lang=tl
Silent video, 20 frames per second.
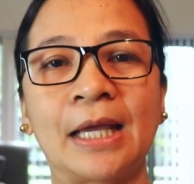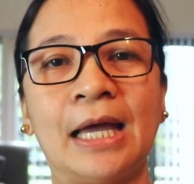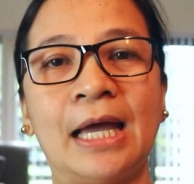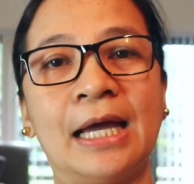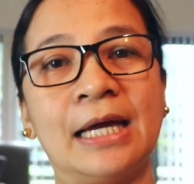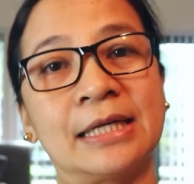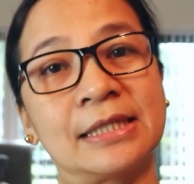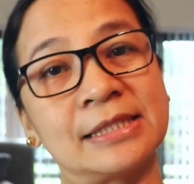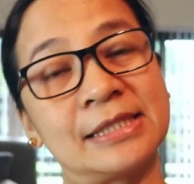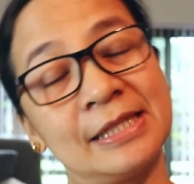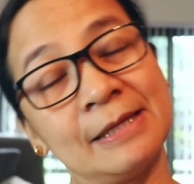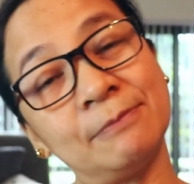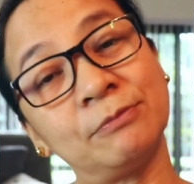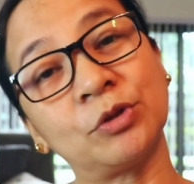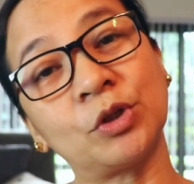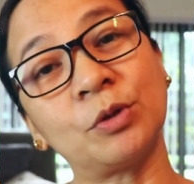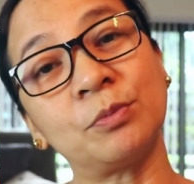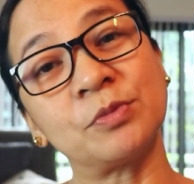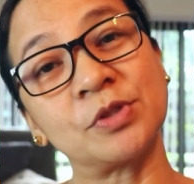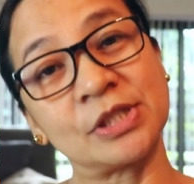ang
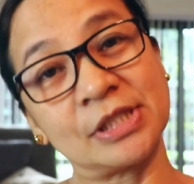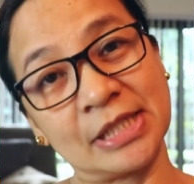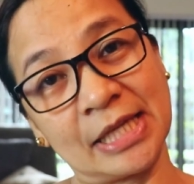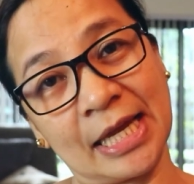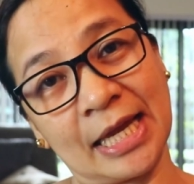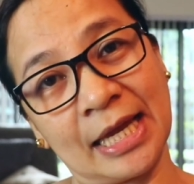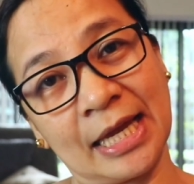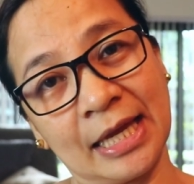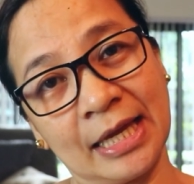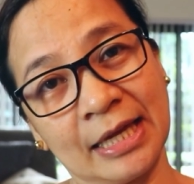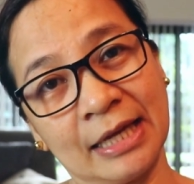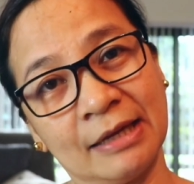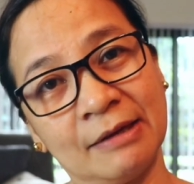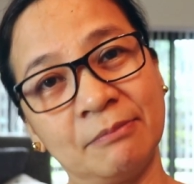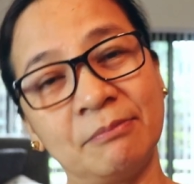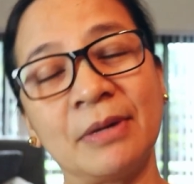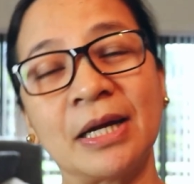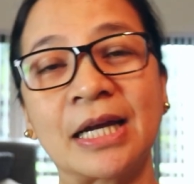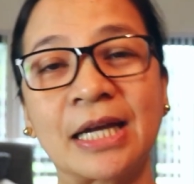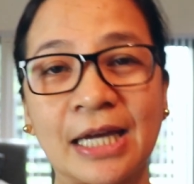symptoms niya
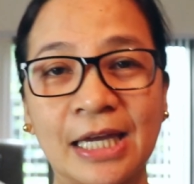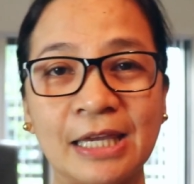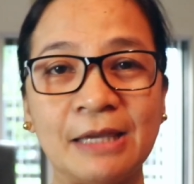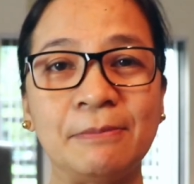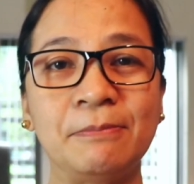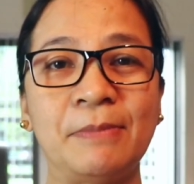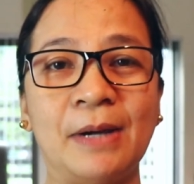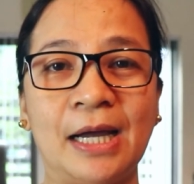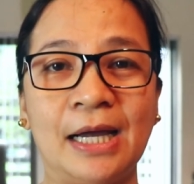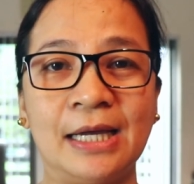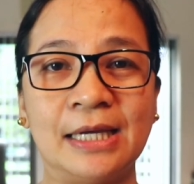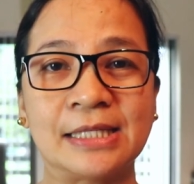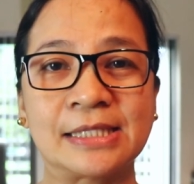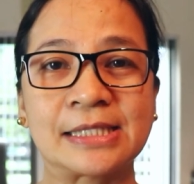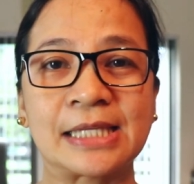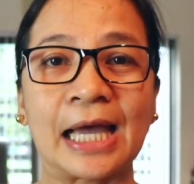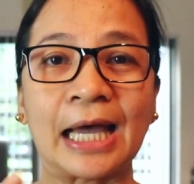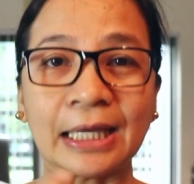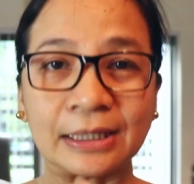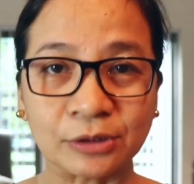magkaiba
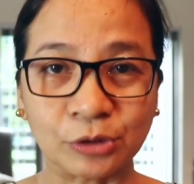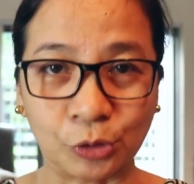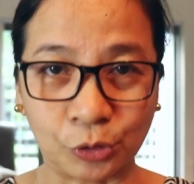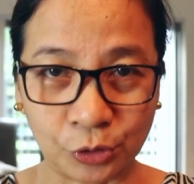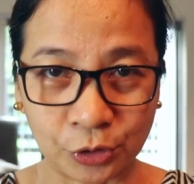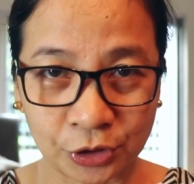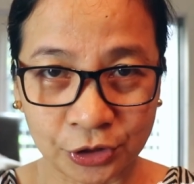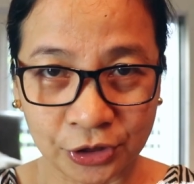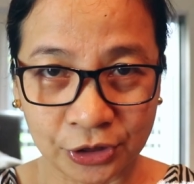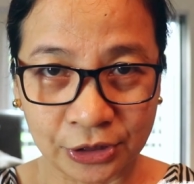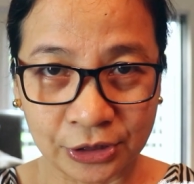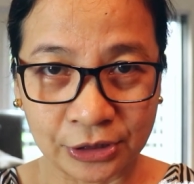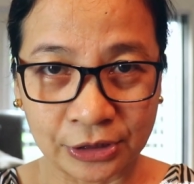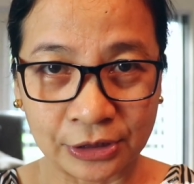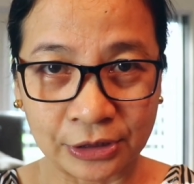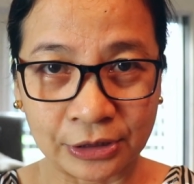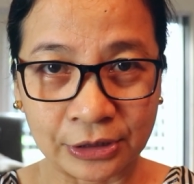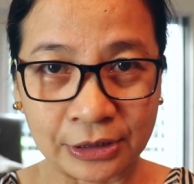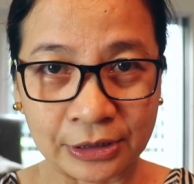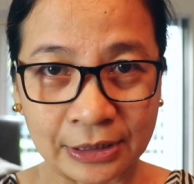sa adult
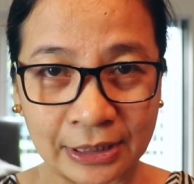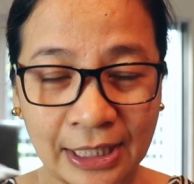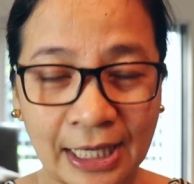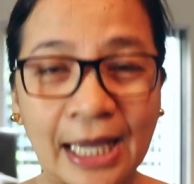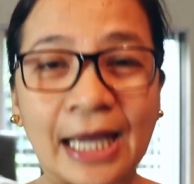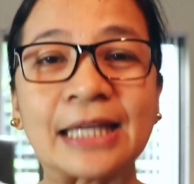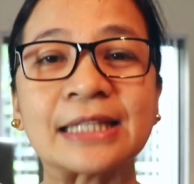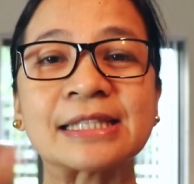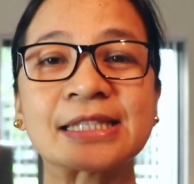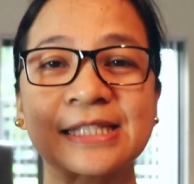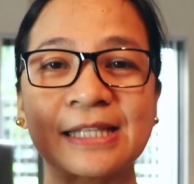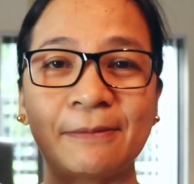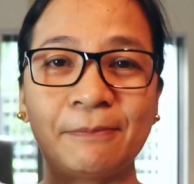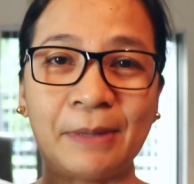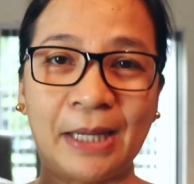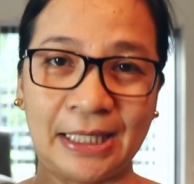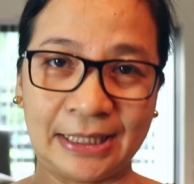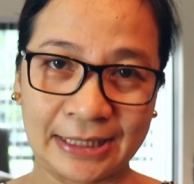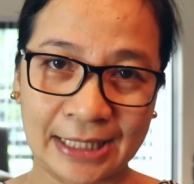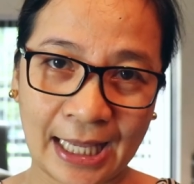at sa
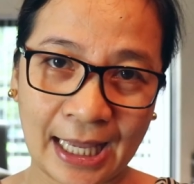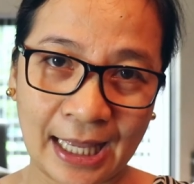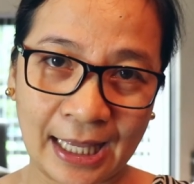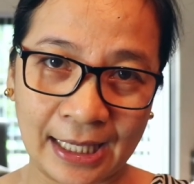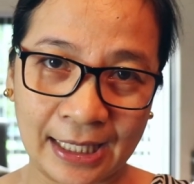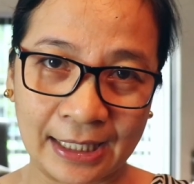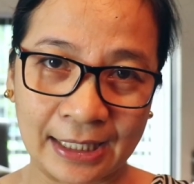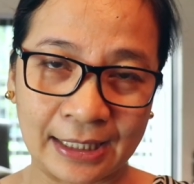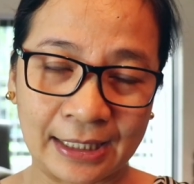bata.